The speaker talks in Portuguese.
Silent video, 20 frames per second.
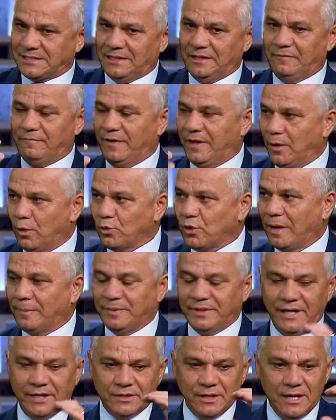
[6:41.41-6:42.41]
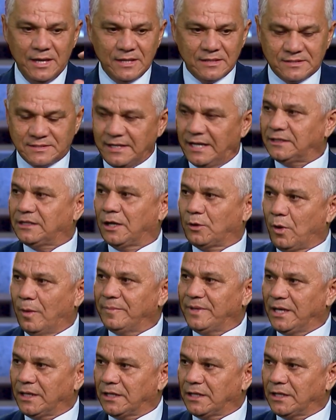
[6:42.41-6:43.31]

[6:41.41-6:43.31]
ela vem ao gabinete, é. senta com a minha